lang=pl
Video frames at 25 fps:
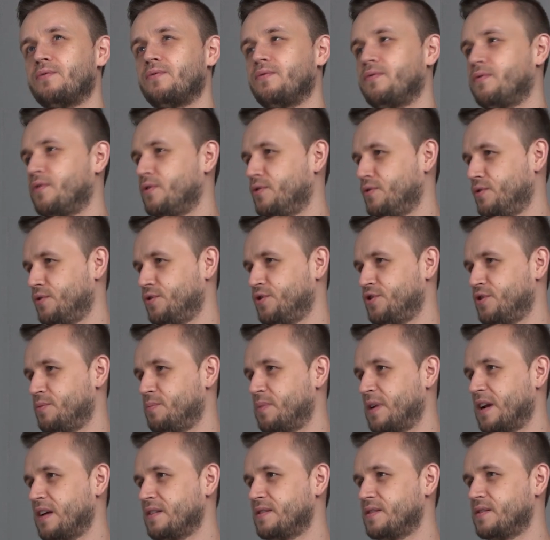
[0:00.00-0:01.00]
w wolności
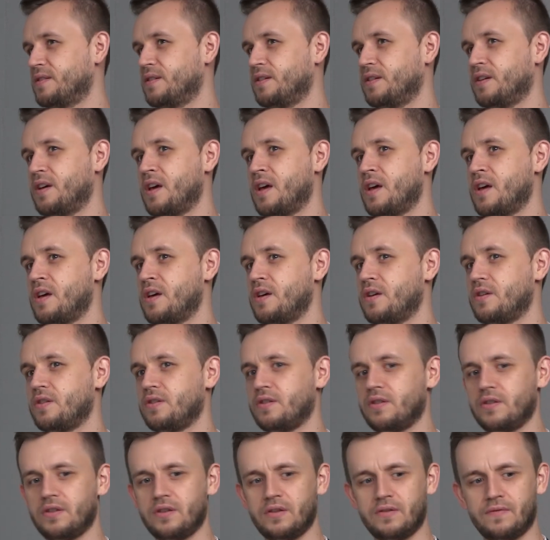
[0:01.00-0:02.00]
prasy
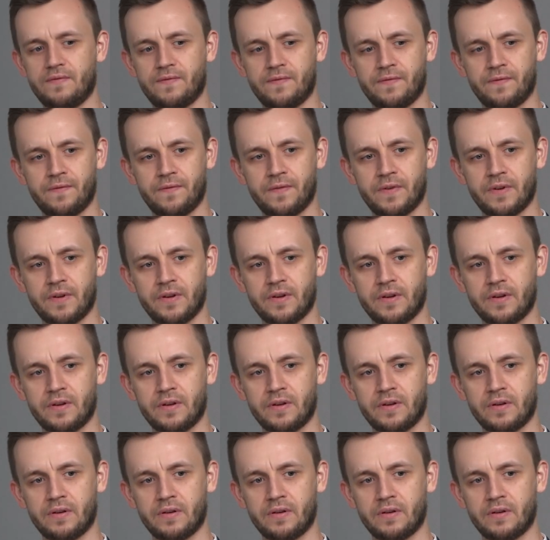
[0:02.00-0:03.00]
i
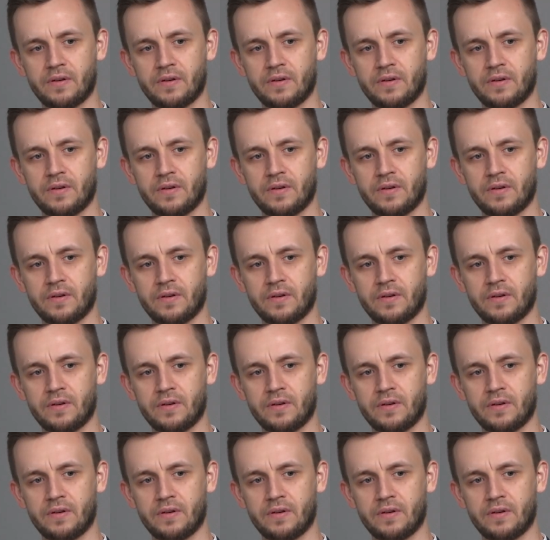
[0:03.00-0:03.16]
w